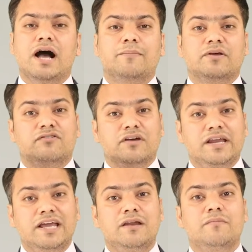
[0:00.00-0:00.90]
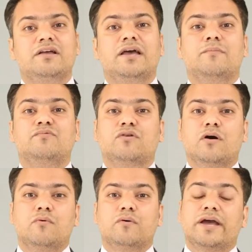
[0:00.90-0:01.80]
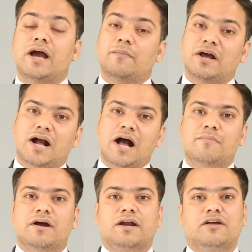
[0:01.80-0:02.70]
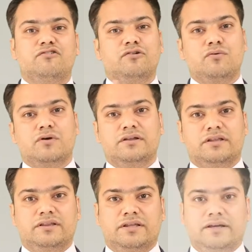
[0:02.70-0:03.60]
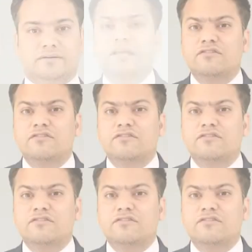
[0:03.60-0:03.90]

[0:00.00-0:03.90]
आपके शरीर में एब्जॉर्ब होकर अपना काम करना शुरू कर देती हैं